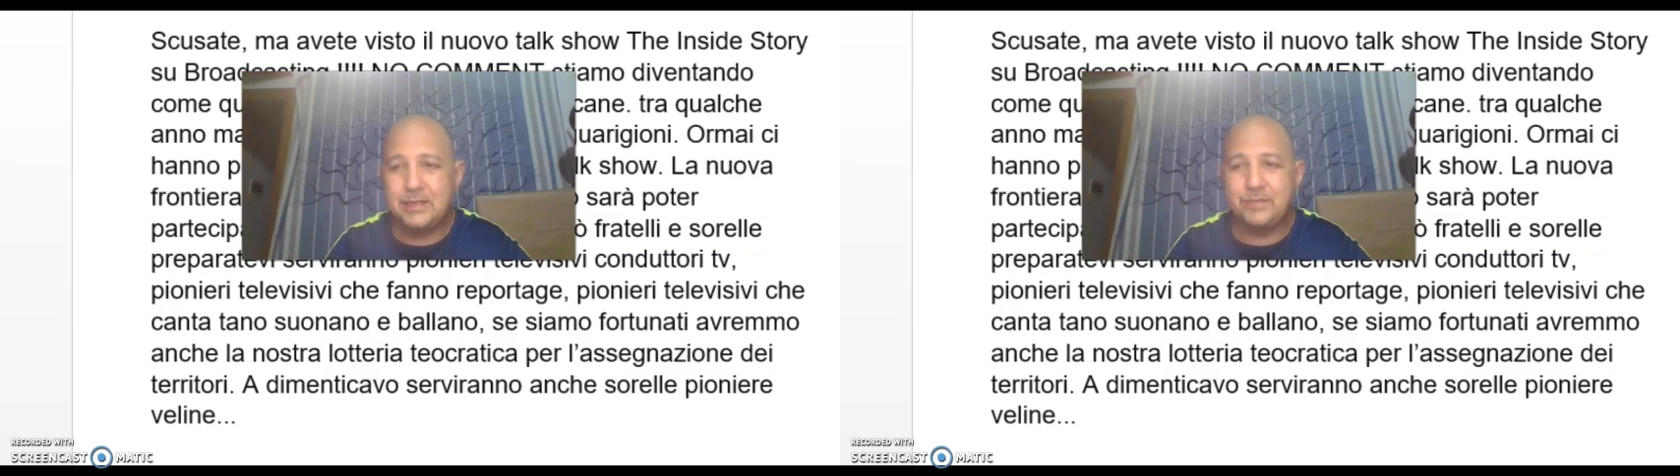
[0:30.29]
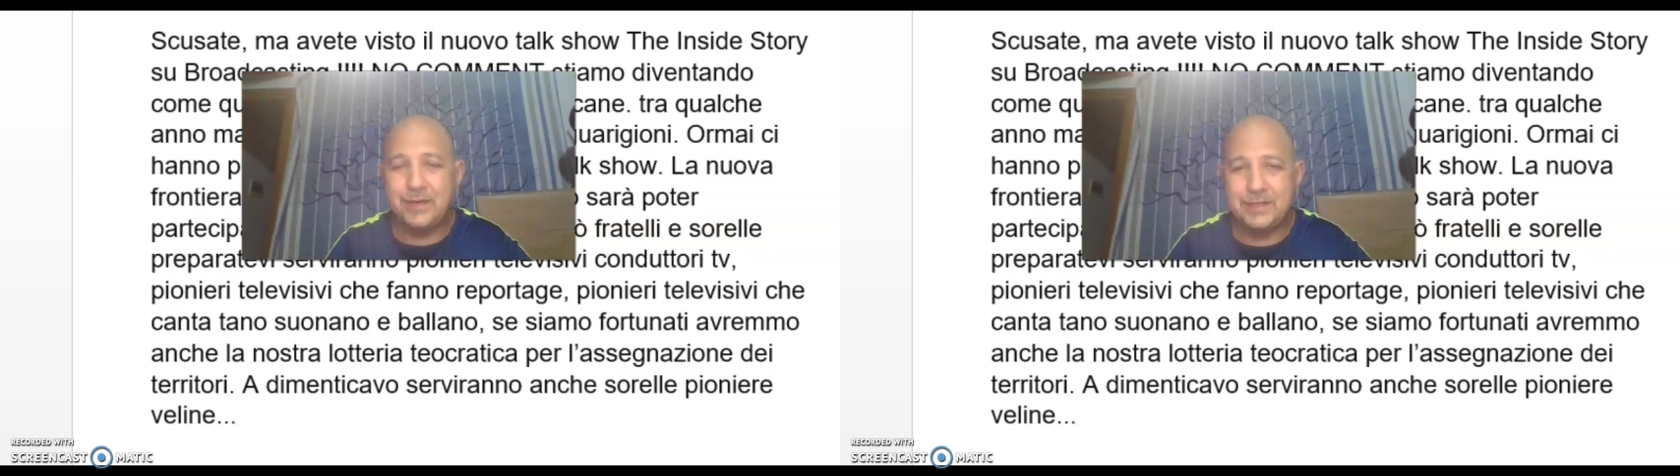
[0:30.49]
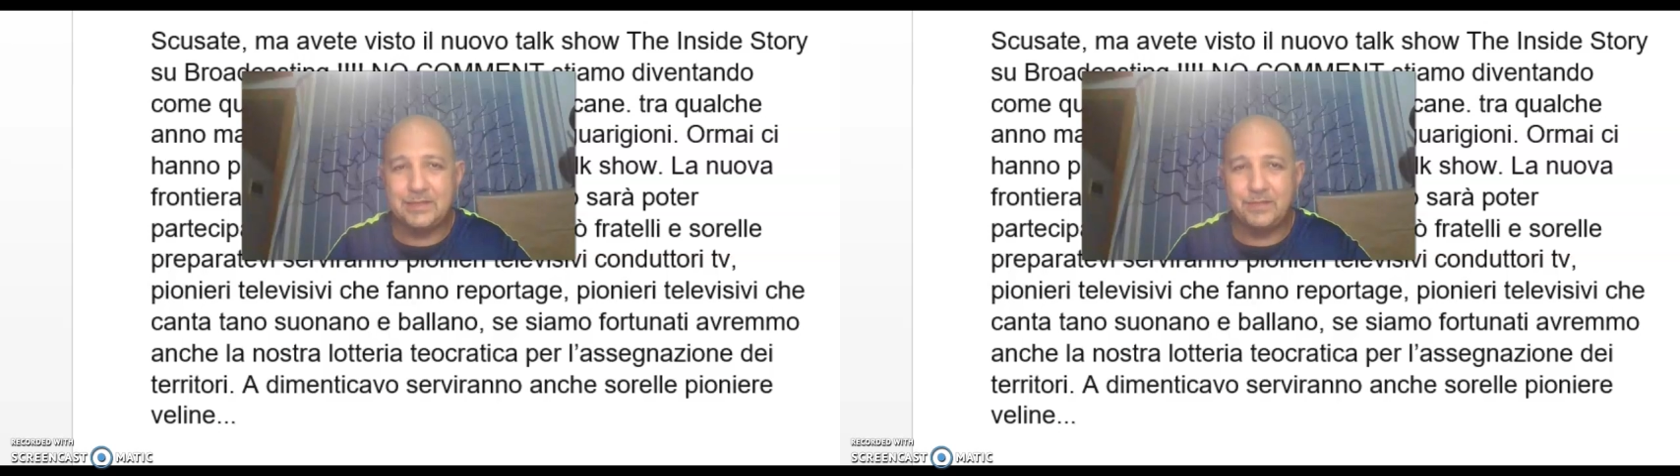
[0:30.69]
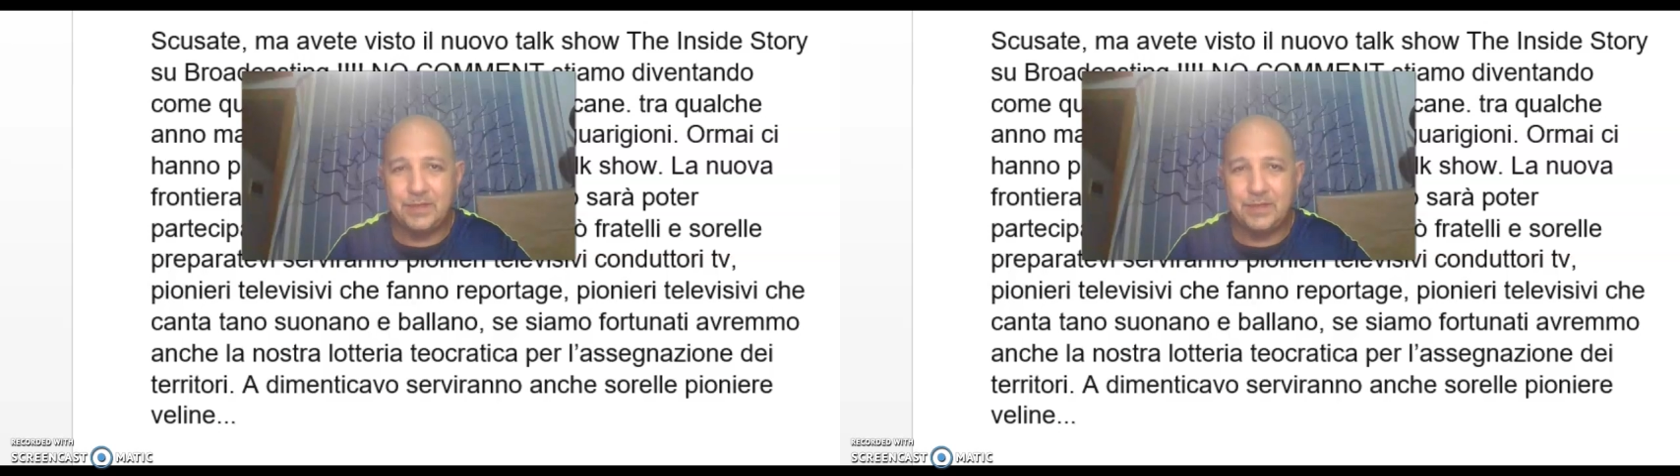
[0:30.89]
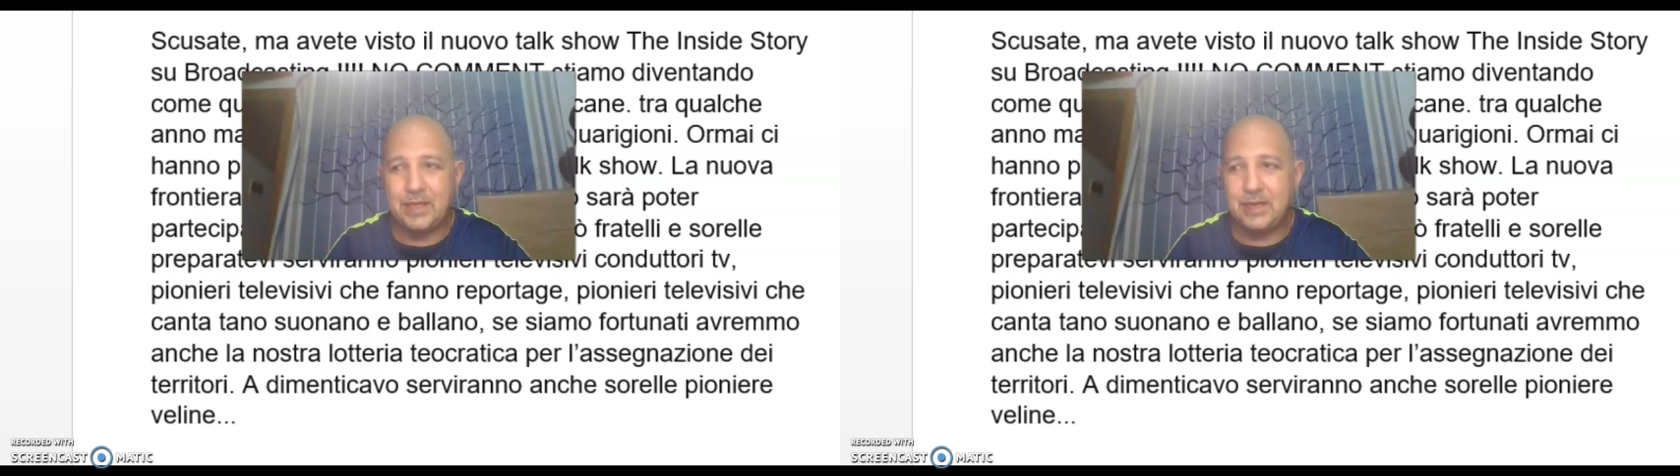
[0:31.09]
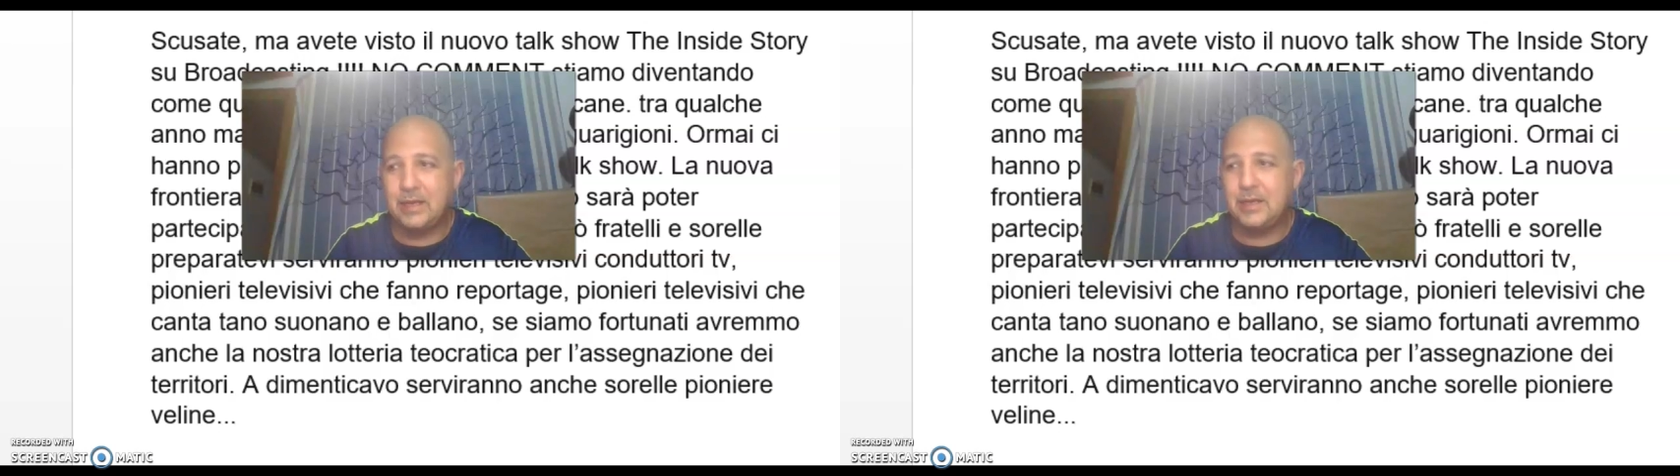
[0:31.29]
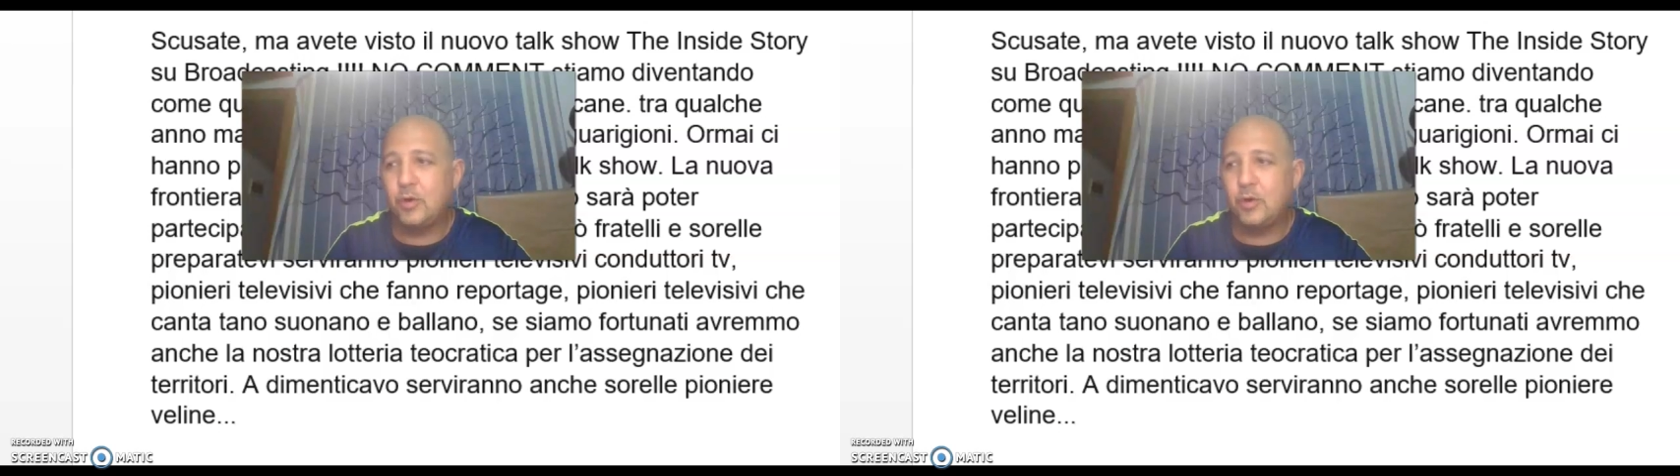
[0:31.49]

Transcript: di farsi vedere.